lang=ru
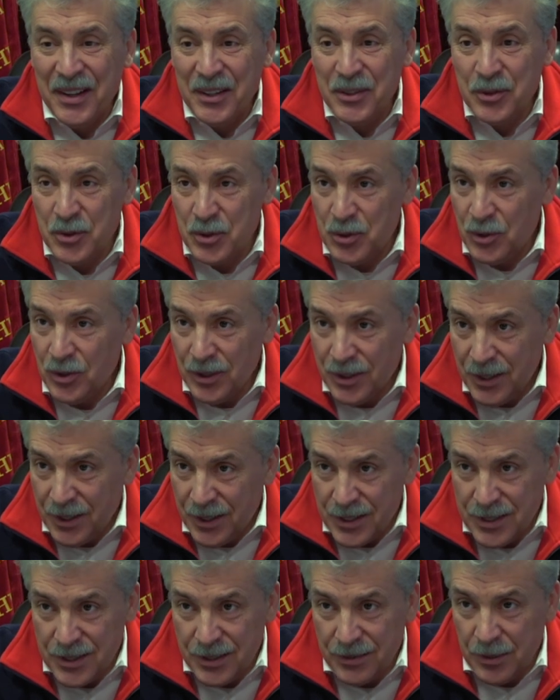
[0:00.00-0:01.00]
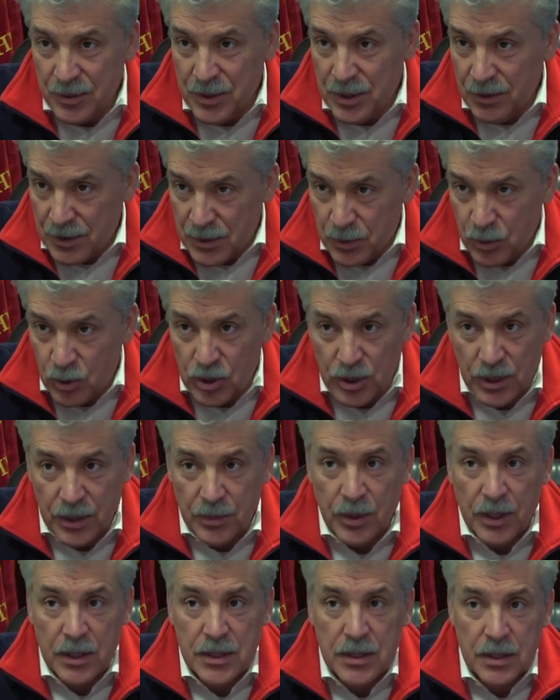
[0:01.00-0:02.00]
Но еще интереснее вообще весь бюджетный
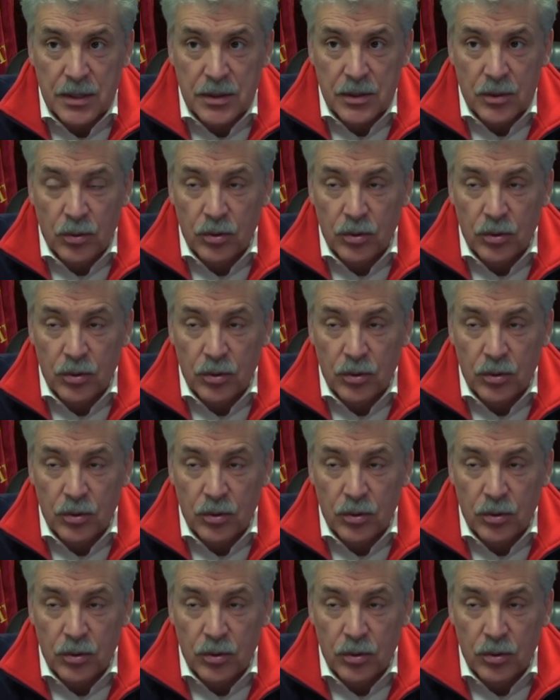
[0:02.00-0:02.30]
процесс.